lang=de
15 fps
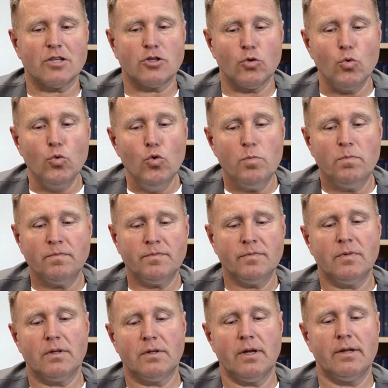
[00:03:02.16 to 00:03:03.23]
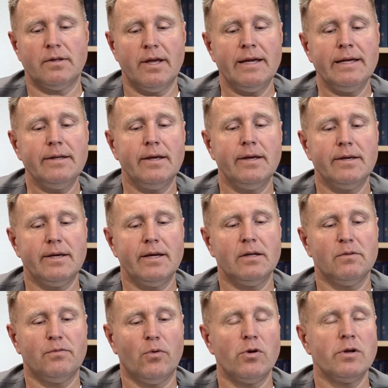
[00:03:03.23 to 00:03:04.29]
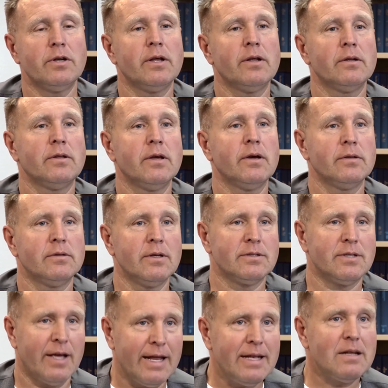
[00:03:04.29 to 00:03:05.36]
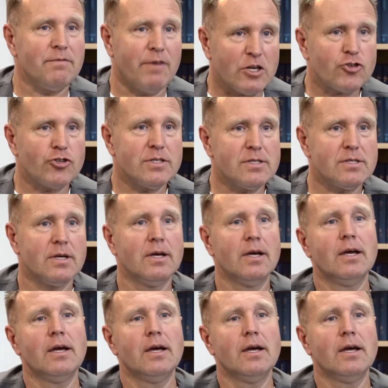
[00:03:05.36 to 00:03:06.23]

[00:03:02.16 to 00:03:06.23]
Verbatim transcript: das Üben der, der Händehygiene, vor allem der, des Händewaschens,